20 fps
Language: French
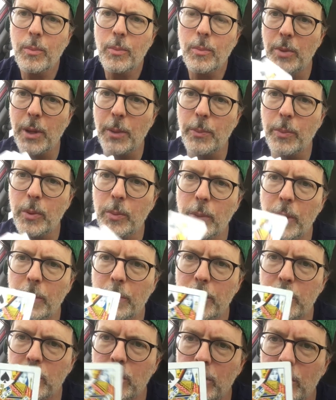Puis la première
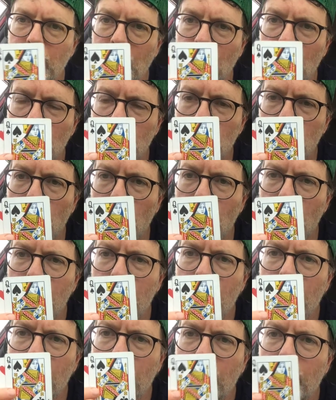personne qui reçoit
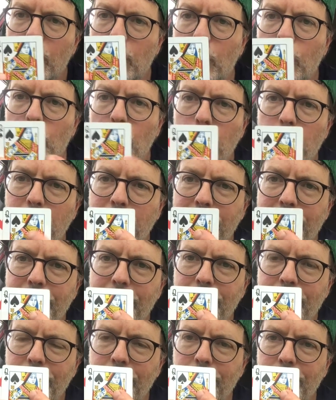un
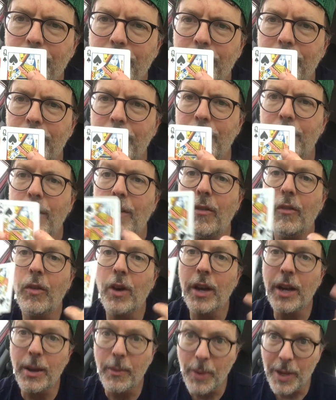pic,
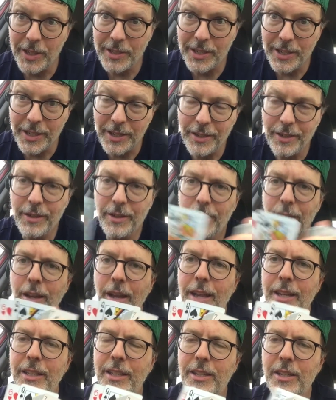va commencer
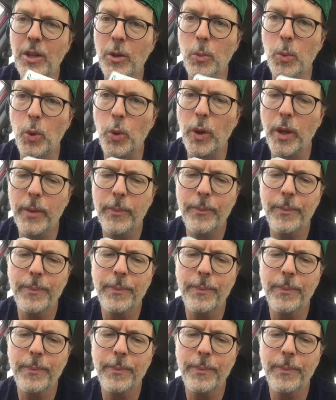à distribuer.